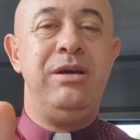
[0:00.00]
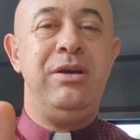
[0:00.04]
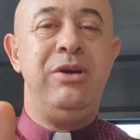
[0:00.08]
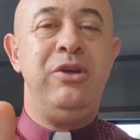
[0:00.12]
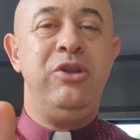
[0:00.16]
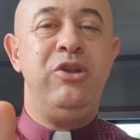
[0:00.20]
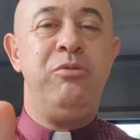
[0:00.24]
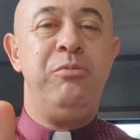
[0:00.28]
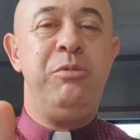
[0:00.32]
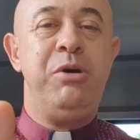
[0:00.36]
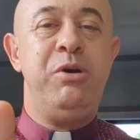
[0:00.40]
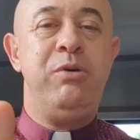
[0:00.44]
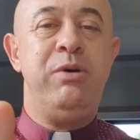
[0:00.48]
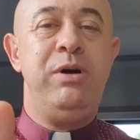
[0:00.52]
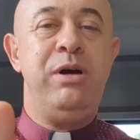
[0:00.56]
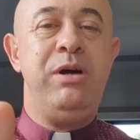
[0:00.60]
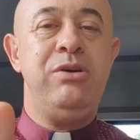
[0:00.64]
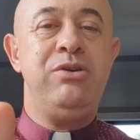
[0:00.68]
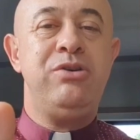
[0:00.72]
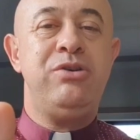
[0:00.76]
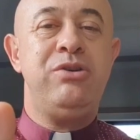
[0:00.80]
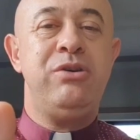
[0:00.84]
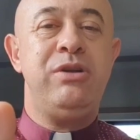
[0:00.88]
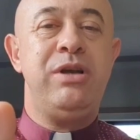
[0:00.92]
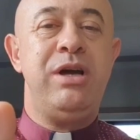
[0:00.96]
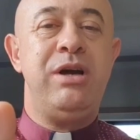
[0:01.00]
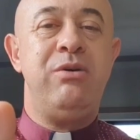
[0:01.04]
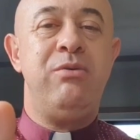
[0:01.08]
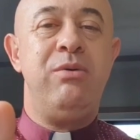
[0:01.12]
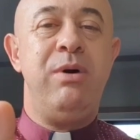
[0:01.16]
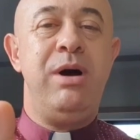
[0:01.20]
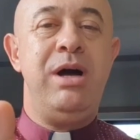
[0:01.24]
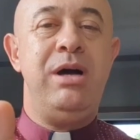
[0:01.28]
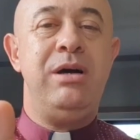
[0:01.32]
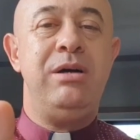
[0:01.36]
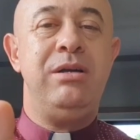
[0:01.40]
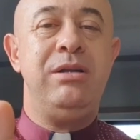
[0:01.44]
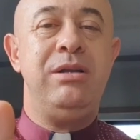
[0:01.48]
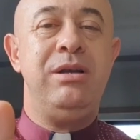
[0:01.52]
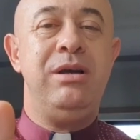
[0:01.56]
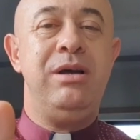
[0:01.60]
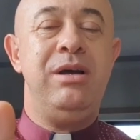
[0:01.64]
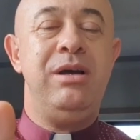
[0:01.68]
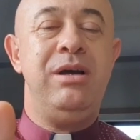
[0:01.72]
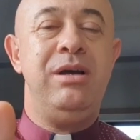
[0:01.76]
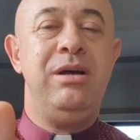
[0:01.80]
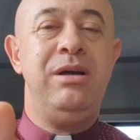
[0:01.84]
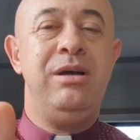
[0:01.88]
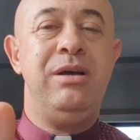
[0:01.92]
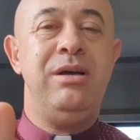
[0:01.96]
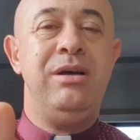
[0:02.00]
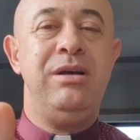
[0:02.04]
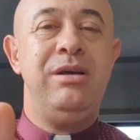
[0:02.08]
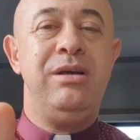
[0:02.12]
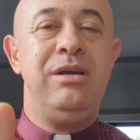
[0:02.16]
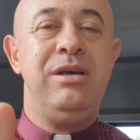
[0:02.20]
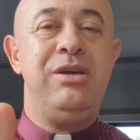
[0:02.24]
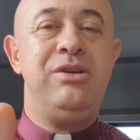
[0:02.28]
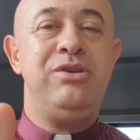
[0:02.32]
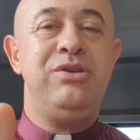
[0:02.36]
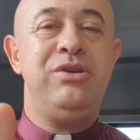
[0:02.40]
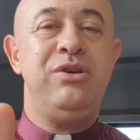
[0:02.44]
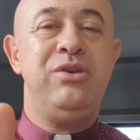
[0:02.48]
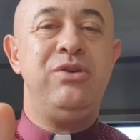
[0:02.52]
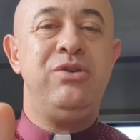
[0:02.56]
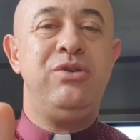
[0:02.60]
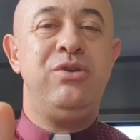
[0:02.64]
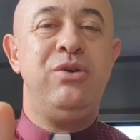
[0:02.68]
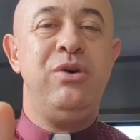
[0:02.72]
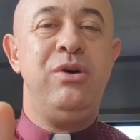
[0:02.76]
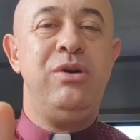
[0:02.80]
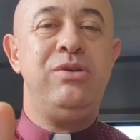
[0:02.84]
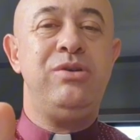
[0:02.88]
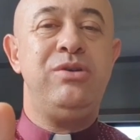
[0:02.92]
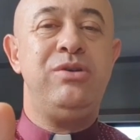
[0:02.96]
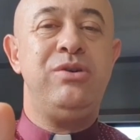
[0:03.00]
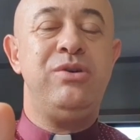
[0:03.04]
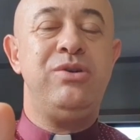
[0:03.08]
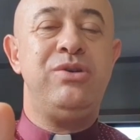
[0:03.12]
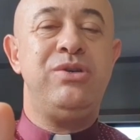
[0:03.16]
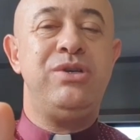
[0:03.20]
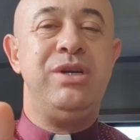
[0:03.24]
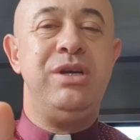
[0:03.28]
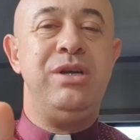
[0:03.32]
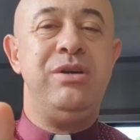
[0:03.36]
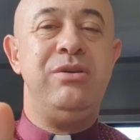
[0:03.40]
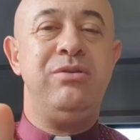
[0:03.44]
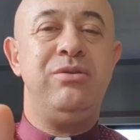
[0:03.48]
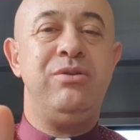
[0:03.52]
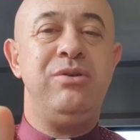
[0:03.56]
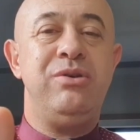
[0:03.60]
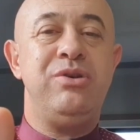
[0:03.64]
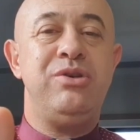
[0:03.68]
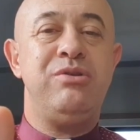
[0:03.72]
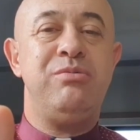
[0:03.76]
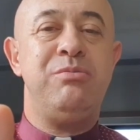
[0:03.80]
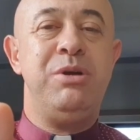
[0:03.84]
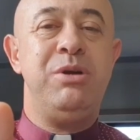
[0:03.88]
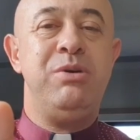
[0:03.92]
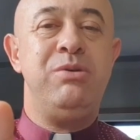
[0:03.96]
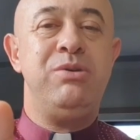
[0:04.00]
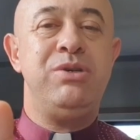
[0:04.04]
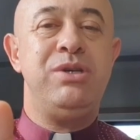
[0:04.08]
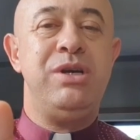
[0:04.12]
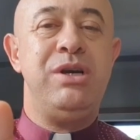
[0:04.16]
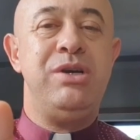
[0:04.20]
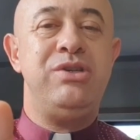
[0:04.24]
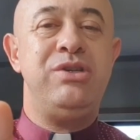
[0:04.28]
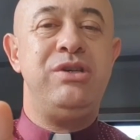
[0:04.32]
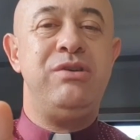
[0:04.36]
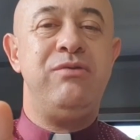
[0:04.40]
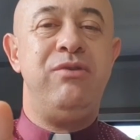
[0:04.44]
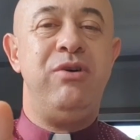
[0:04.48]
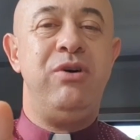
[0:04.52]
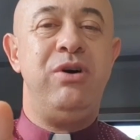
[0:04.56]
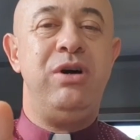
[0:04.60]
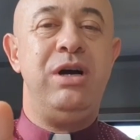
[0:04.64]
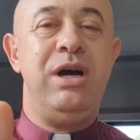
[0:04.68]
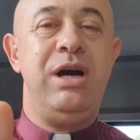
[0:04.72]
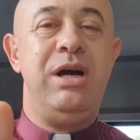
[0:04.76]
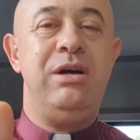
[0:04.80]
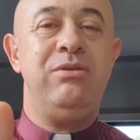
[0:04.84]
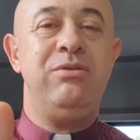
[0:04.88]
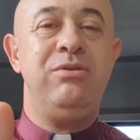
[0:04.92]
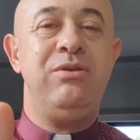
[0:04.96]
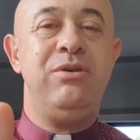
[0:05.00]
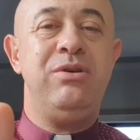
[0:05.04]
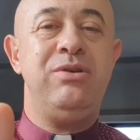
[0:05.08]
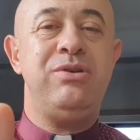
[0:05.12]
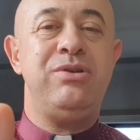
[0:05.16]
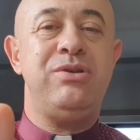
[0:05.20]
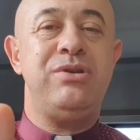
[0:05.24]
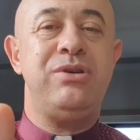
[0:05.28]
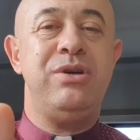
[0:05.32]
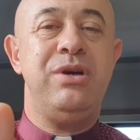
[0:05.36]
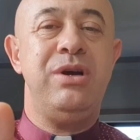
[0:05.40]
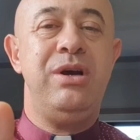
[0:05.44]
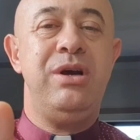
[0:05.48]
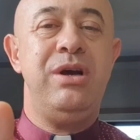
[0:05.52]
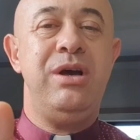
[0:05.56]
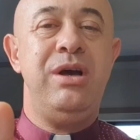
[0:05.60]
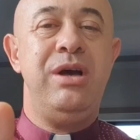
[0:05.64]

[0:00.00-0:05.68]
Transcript: e do meu anjo da guarda e de todos os santos meus advogados,